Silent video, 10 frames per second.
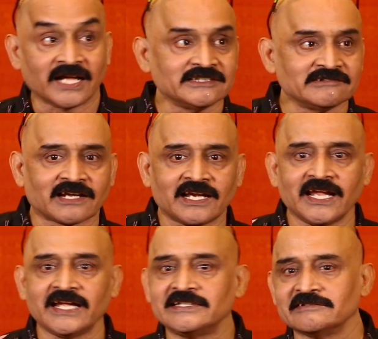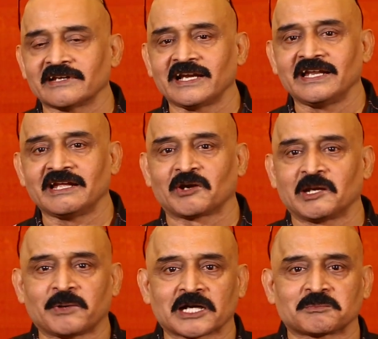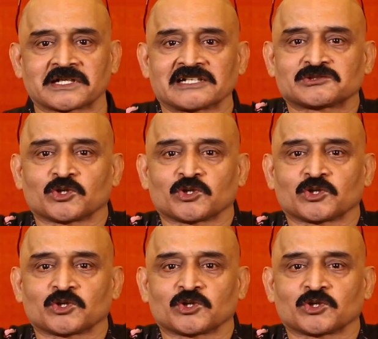அது வரலையே இது வரலையே ஒரு டிபார்ட்மெண்டல்